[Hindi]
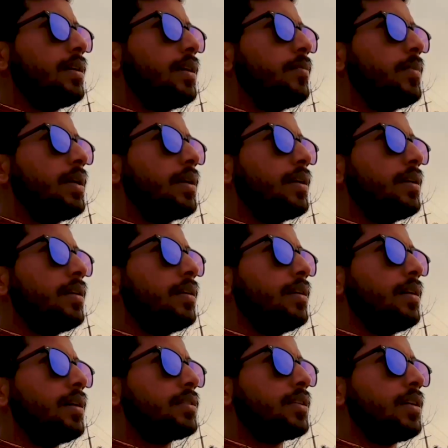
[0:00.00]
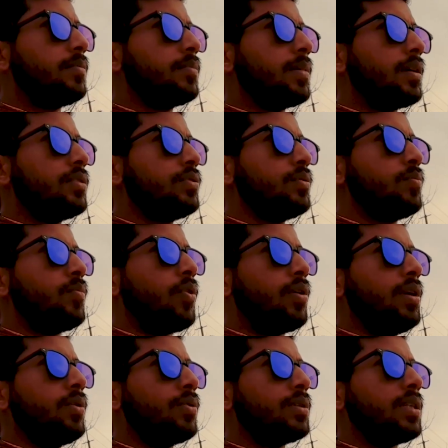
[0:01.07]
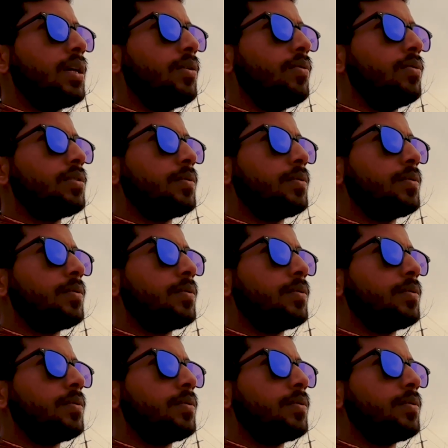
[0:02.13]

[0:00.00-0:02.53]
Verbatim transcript: हमारे असम का जो मॉर्निंग होता है वो